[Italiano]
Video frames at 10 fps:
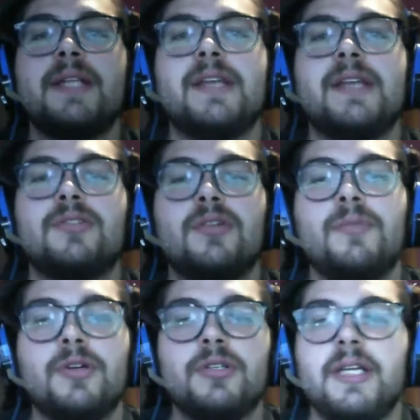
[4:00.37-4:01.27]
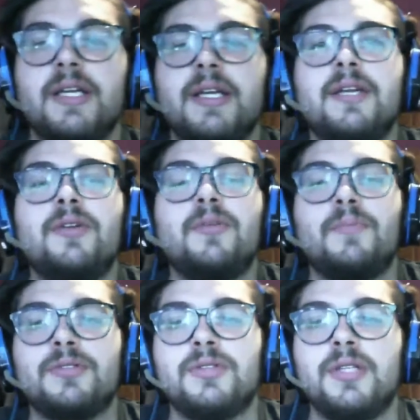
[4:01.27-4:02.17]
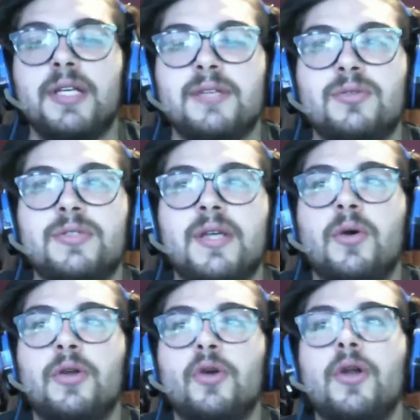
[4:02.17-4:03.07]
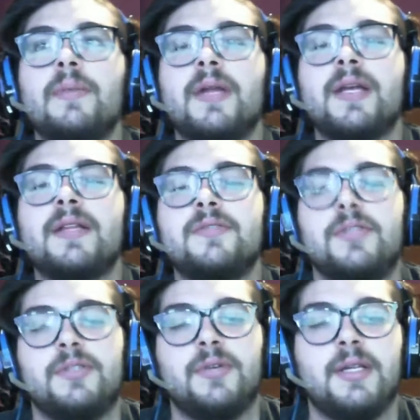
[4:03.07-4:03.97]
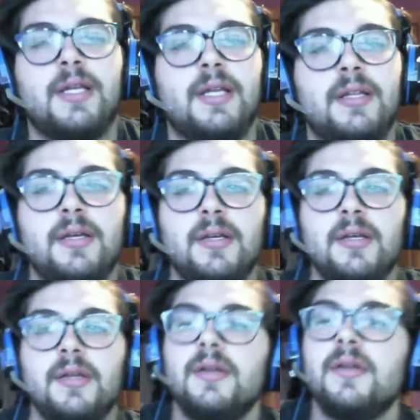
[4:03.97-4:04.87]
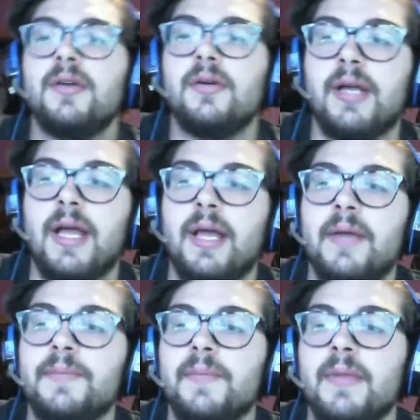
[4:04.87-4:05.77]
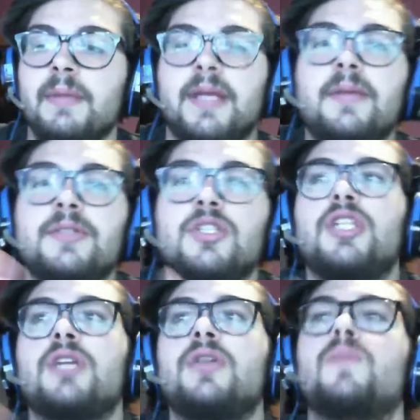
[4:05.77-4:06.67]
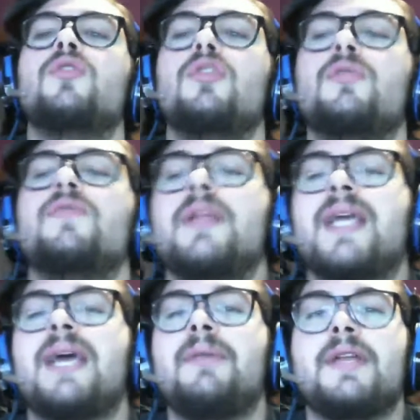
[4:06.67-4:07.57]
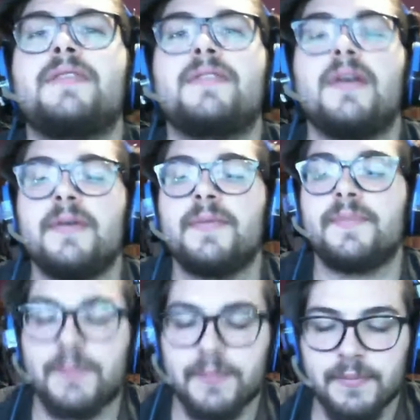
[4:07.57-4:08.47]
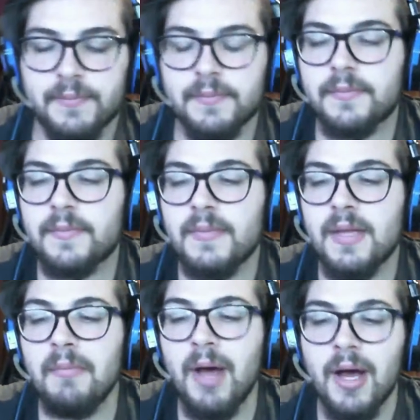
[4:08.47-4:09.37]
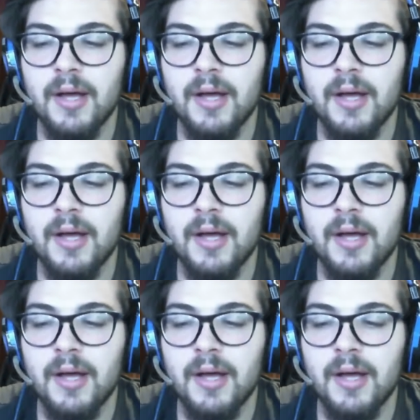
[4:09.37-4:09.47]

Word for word: un altro po' e io non posso dire che tu sei un coglione perché ti ascolti un cantante. Ok? Perché io mi sono girato il mondo per vedere Caparezza. Ma